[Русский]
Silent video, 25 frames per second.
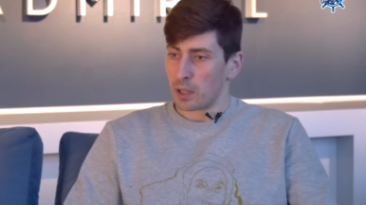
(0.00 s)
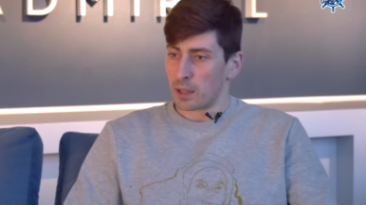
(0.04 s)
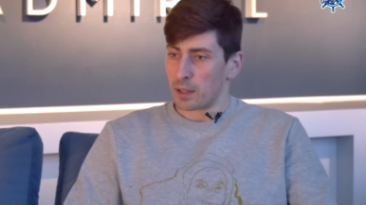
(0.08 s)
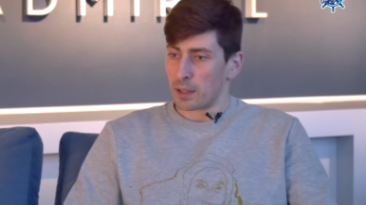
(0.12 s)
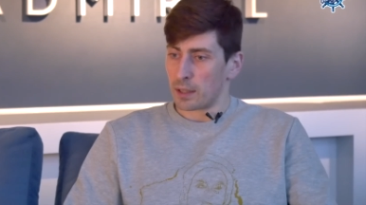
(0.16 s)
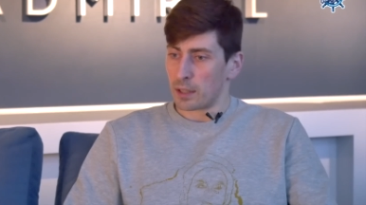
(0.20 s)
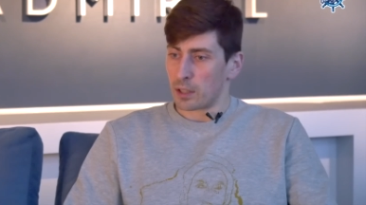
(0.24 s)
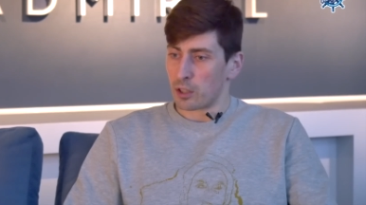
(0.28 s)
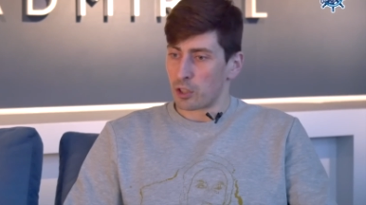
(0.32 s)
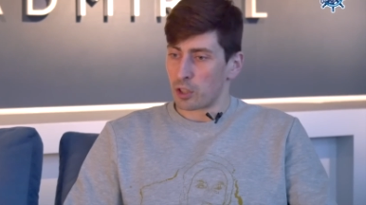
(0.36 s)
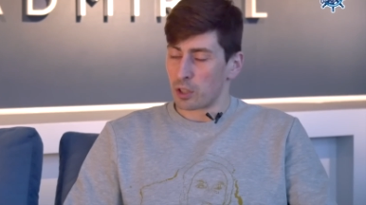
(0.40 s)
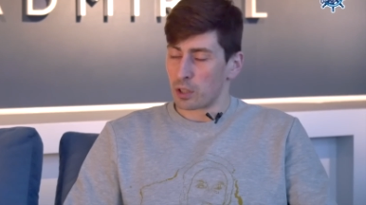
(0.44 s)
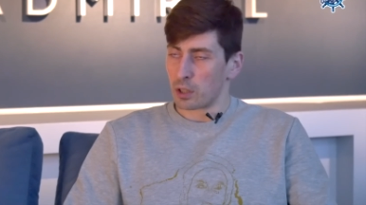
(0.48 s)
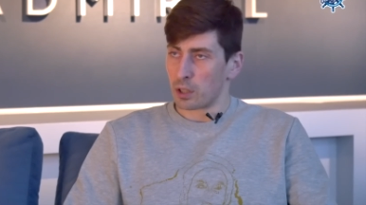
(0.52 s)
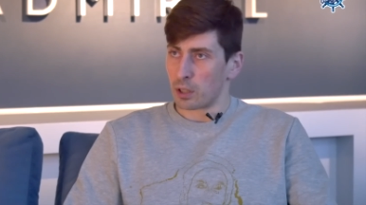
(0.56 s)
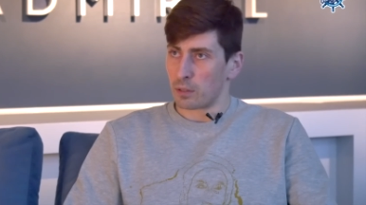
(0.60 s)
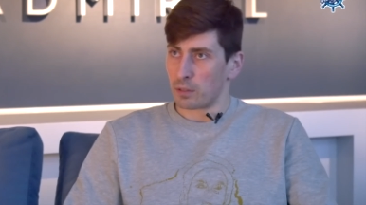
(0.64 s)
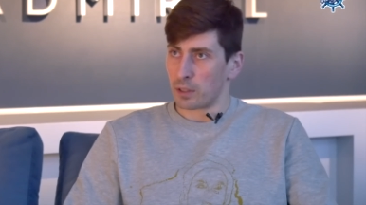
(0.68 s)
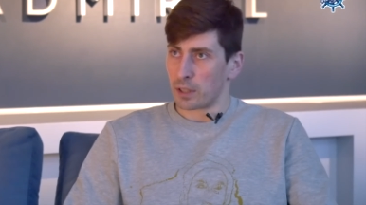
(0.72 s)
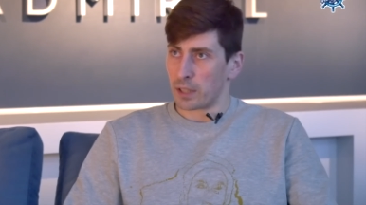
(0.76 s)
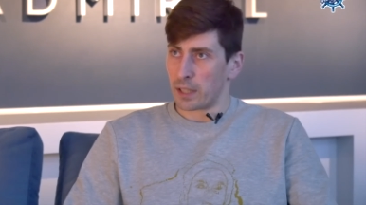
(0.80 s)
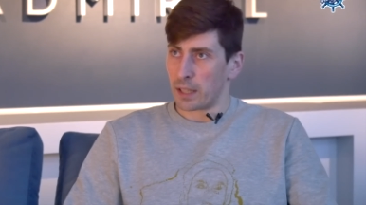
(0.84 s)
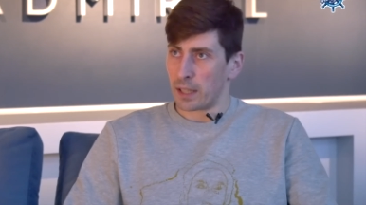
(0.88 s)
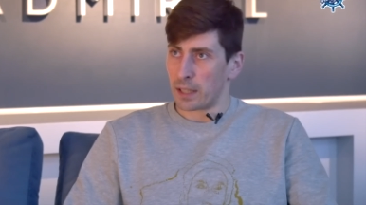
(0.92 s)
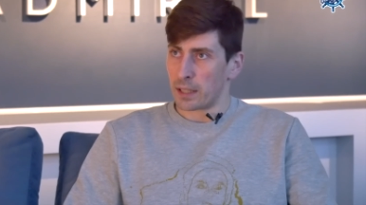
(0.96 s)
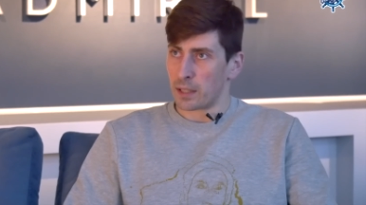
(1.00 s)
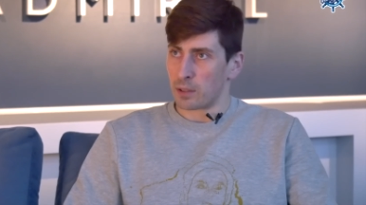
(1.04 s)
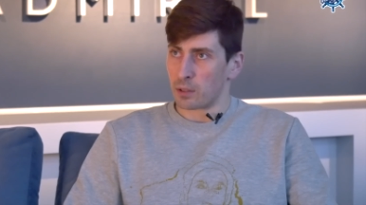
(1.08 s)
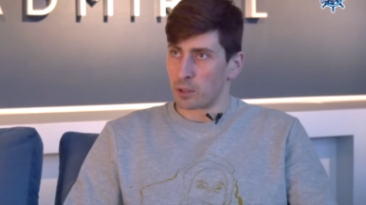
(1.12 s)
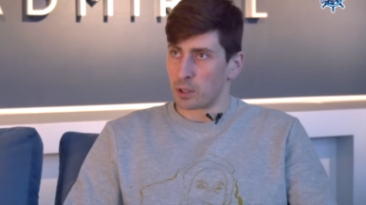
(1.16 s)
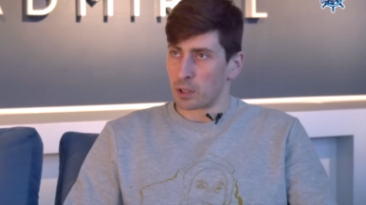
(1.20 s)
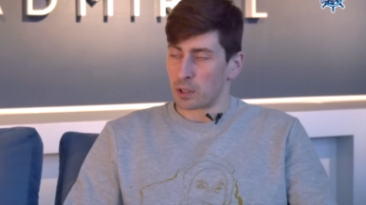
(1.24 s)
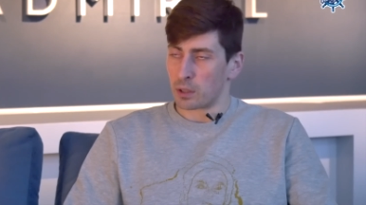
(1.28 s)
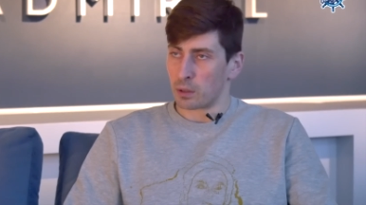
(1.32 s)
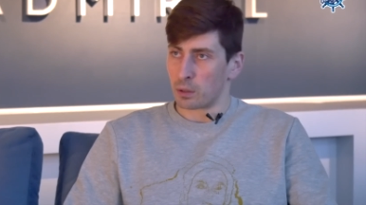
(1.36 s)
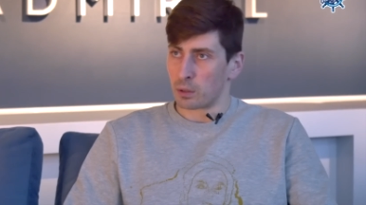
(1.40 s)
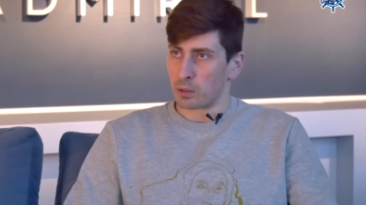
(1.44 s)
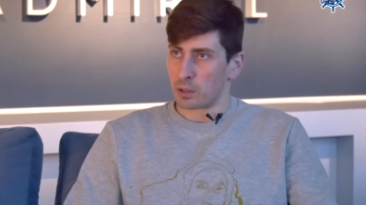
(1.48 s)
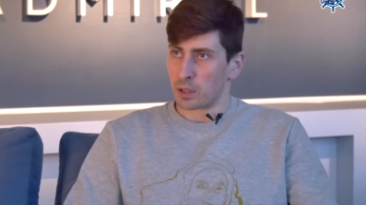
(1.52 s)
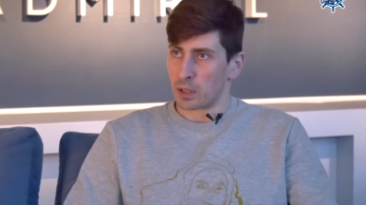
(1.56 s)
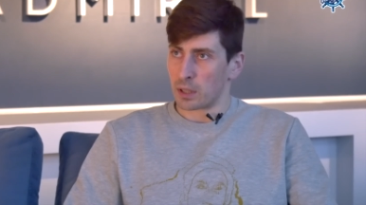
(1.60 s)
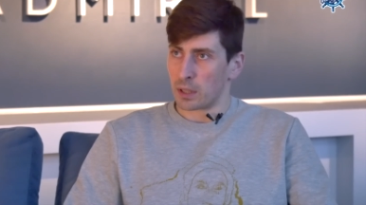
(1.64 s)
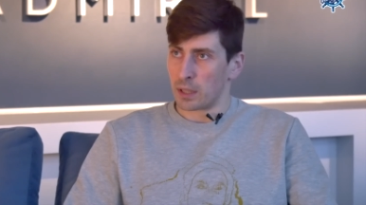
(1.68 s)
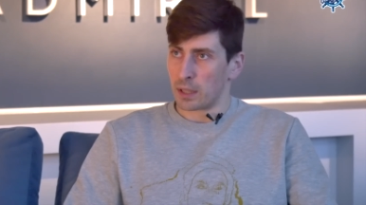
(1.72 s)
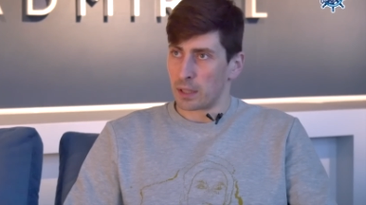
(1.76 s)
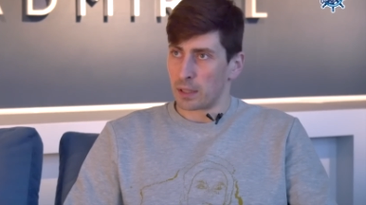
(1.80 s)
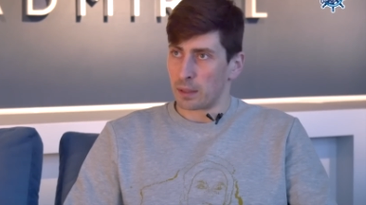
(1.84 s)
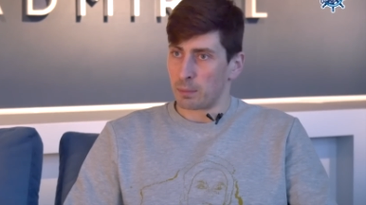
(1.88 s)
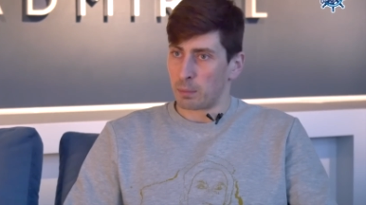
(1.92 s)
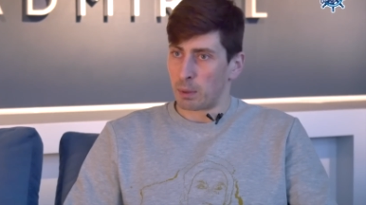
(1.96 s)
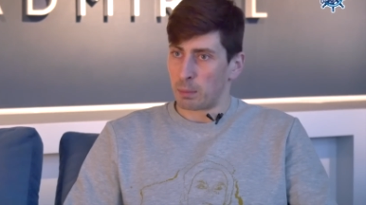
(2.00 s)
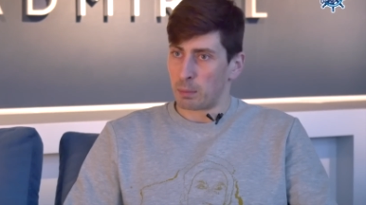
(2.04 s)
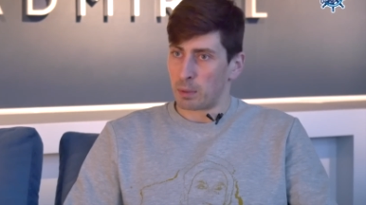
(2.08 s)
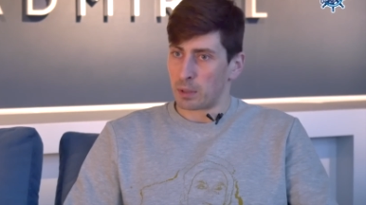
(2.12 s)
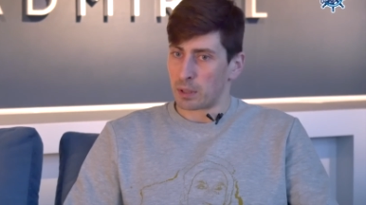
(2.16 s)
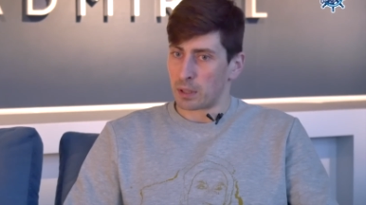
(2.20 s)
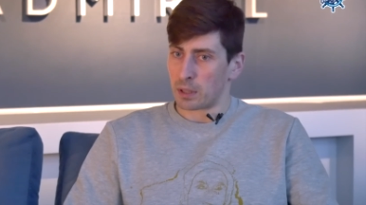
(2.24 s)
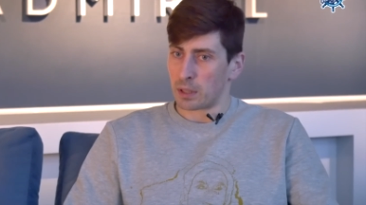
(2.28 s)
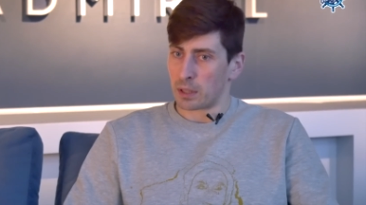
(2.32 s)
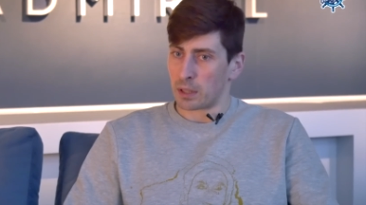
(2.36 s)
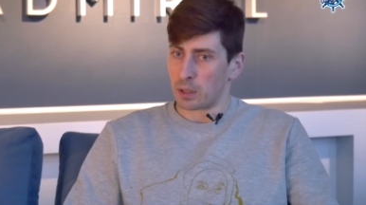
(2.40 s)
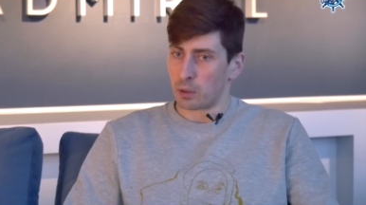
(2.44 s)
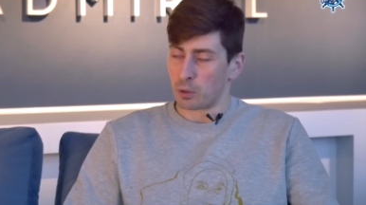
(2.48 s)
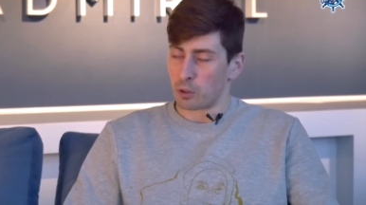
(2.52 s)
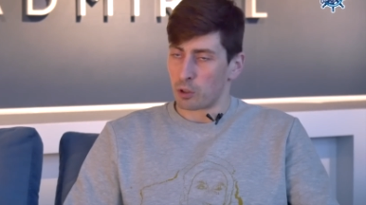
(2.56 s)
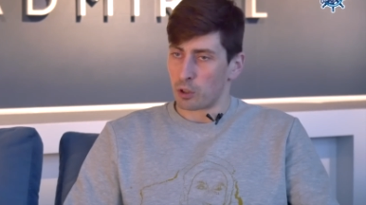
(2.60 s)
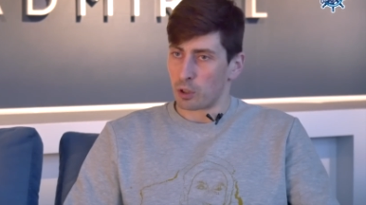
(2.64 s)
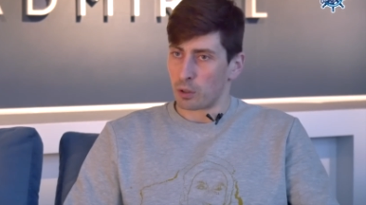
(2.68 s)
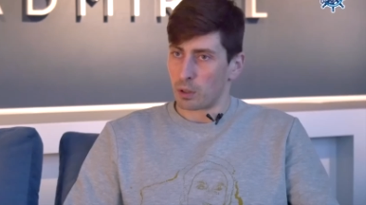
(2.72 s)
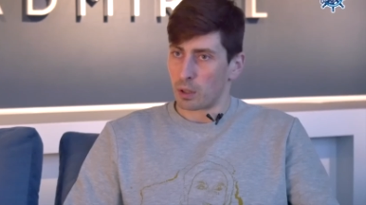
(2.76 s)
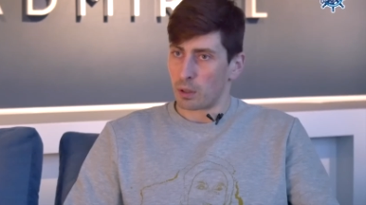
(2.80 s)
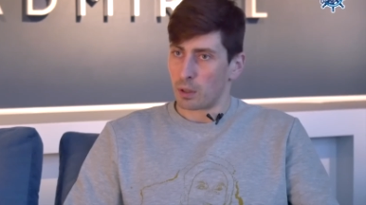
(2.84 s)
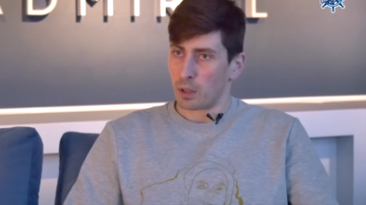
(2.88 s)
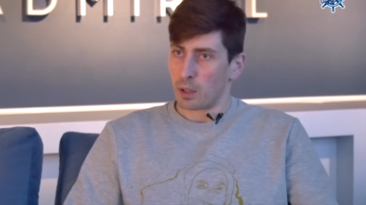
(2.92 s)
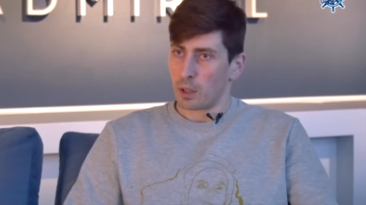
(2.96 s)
на жилах вытягивать, это вот всегда моменты такие очень